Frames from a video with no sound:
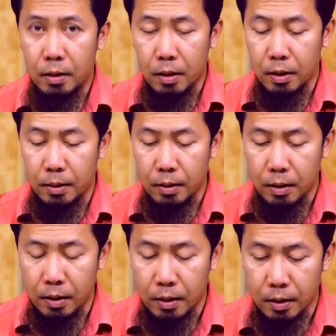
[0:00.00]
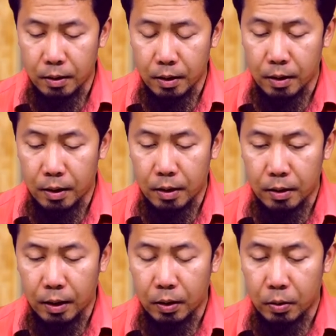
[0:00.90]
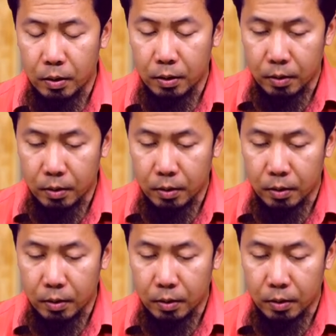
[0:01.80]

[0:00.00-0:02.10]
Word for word: at na na, na is,